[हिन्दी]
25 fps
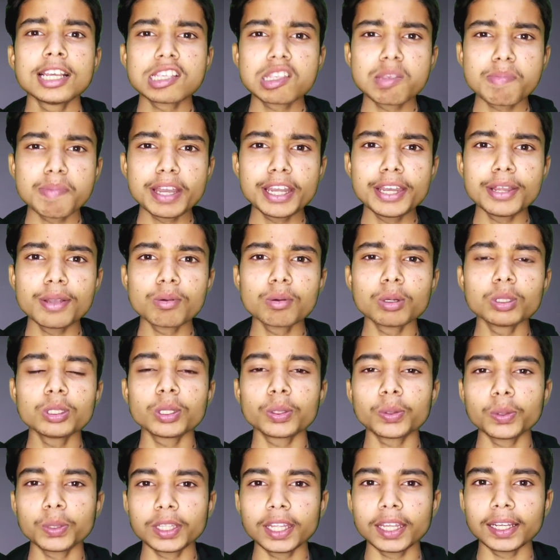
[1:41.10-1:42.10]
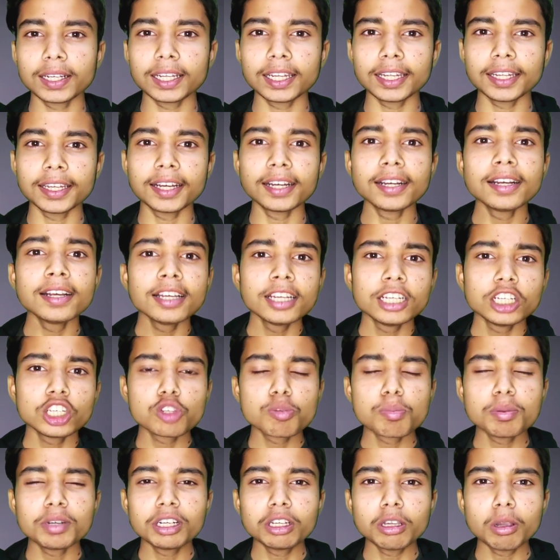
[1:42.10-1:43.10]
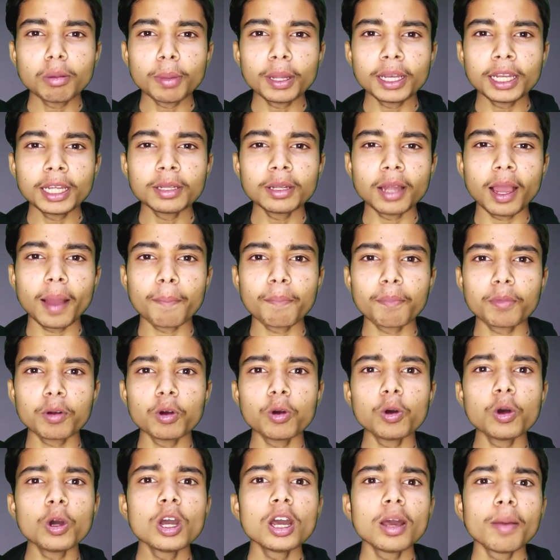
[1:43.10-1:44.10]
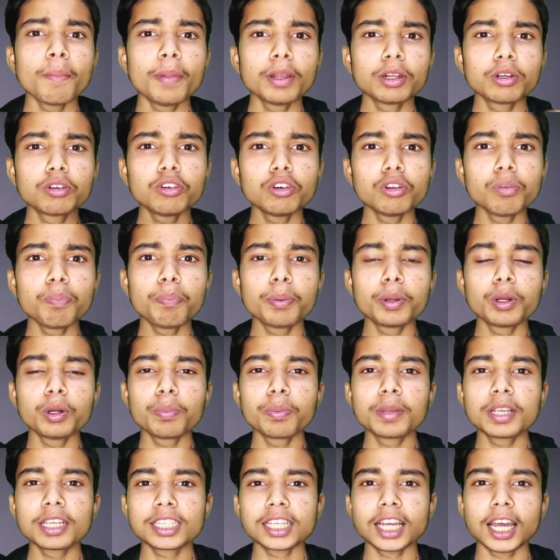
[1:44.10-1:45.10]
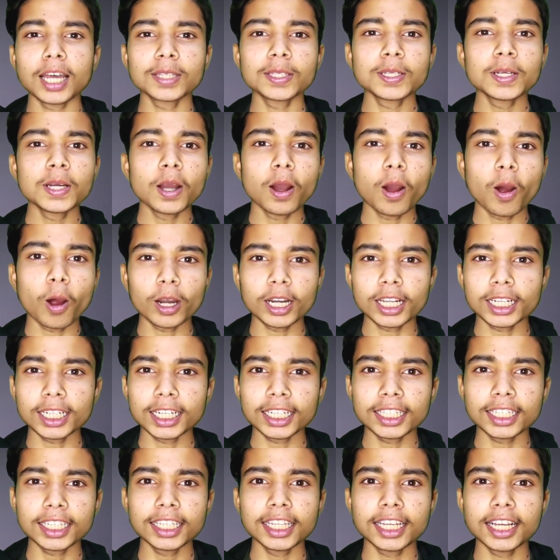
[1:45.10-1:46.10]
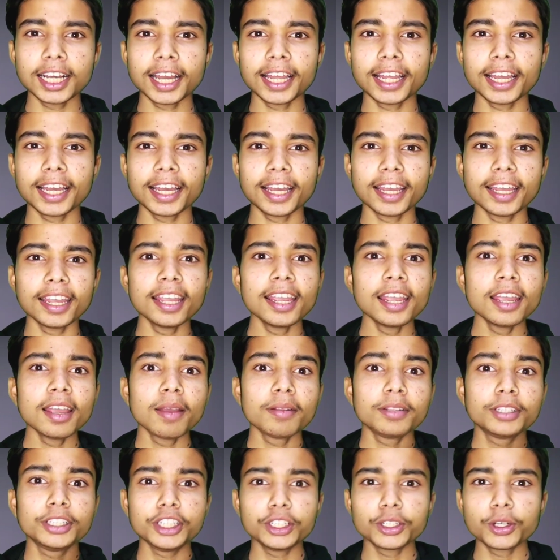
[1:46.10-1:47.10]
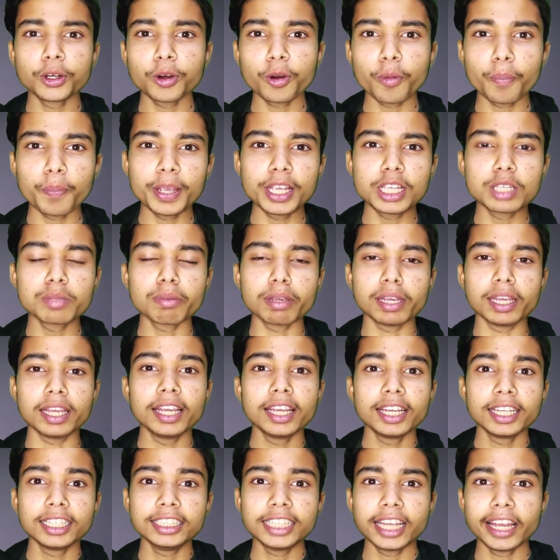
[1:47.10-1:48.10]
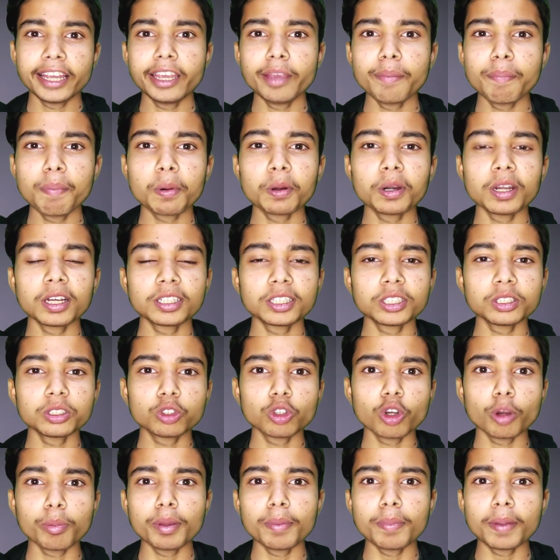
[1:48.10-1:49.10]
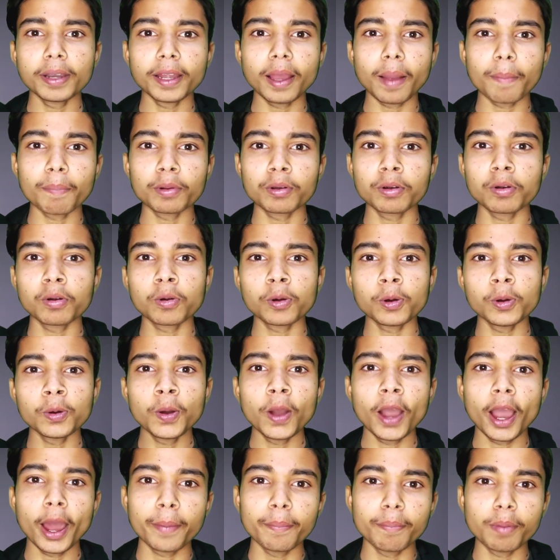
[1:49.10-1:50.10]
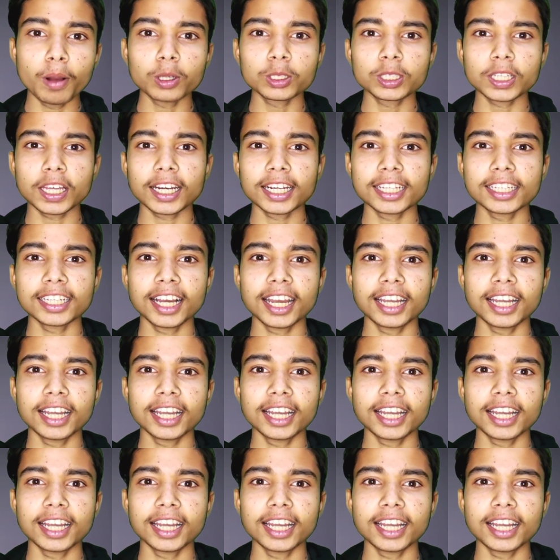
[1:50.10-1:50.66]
इस वीडियो को ज़रूर देख लेना इस वीडियो मैंने आपको बिल्कुल प्रूफ के साथ ऑर्डर करके दिखाया है जीरो रुपीज़ में यही प्रोडक्ट जो अभी मैंने आप लोगों को अनबॉक्स करके